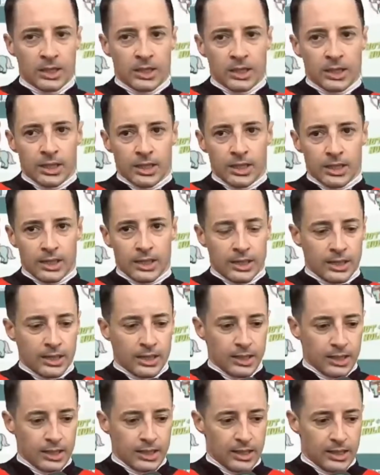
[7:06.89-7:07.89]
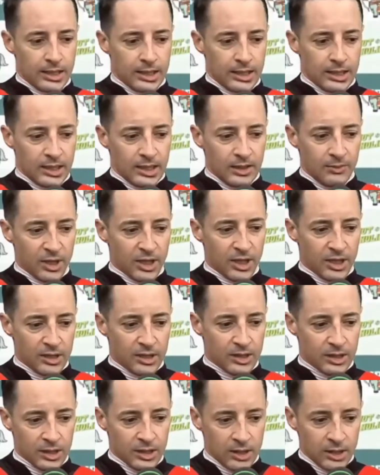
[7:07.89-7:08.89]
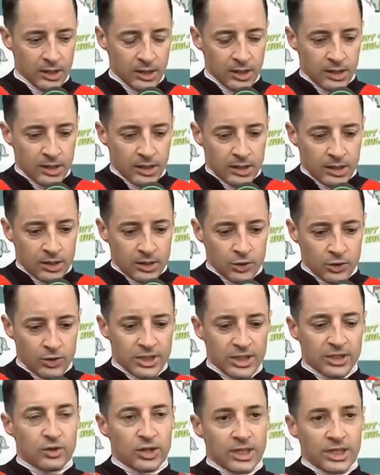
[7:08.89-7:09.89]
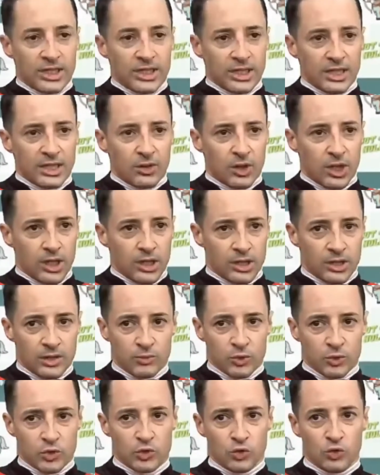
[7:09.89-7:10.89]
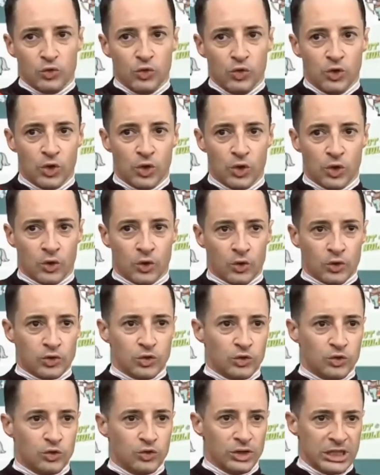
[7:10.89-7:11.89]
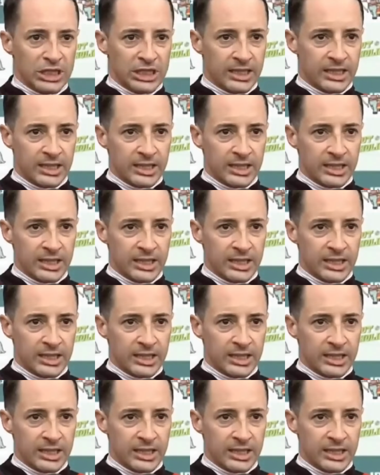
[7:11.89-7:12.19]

えーまあ、直線の相手ではもうすぐお外に、